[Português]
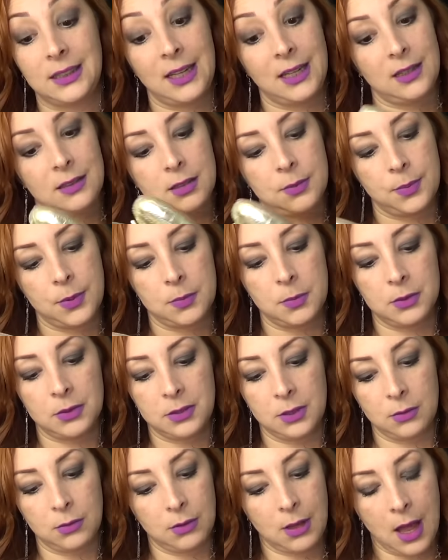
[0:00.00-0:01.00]
tem essa
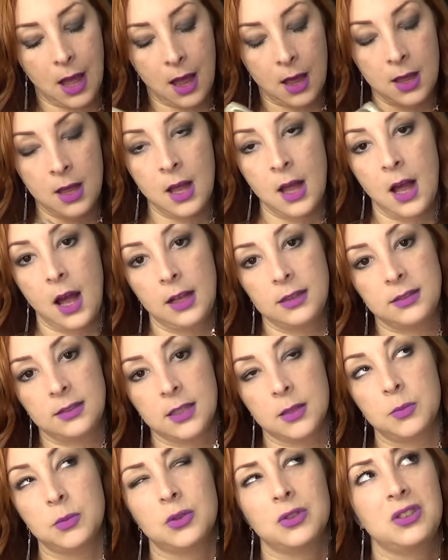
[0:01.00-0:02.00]
promoção lá.
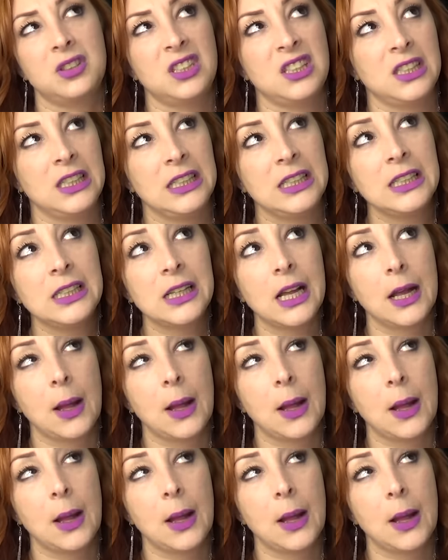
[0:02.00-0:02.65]
Estamos em